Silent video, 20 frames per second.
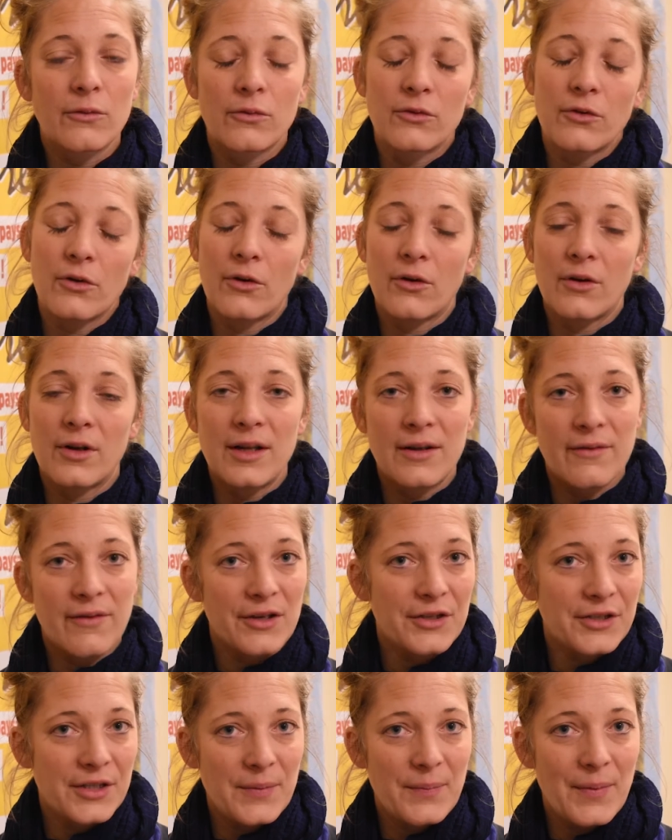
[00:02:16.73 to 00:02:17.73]
Donc euh,
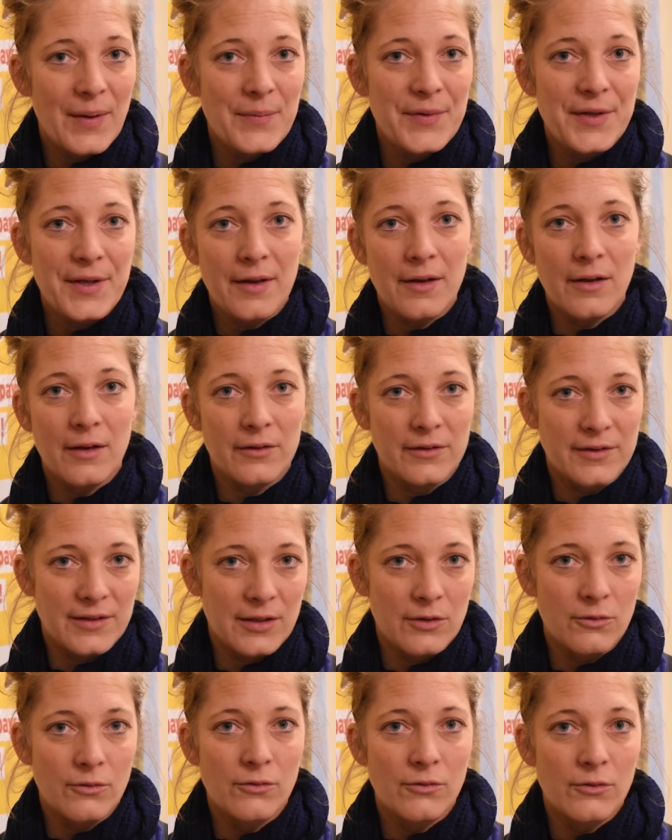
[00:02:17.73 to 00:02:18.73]
l'élevage c'est pas bien,
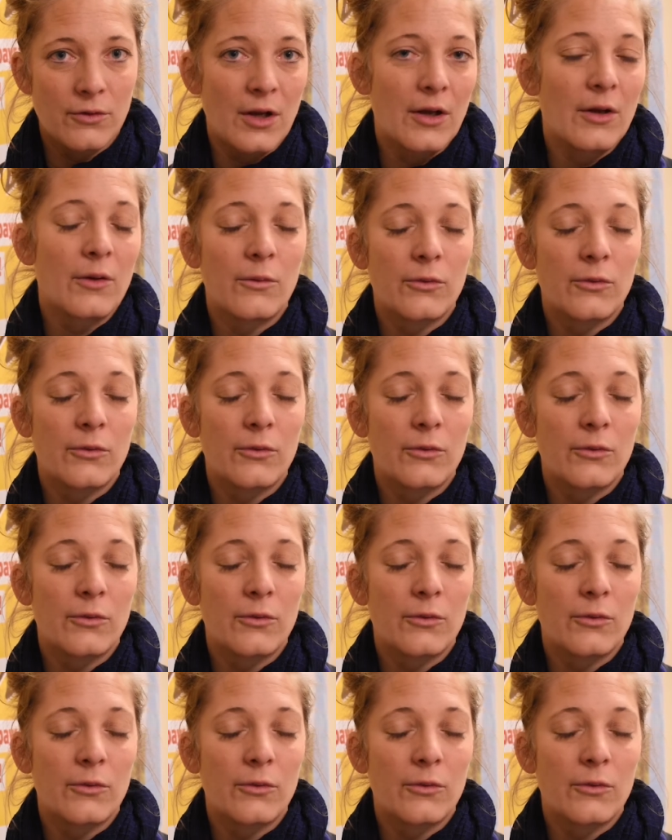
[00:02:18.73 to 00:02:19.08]
c'est nul,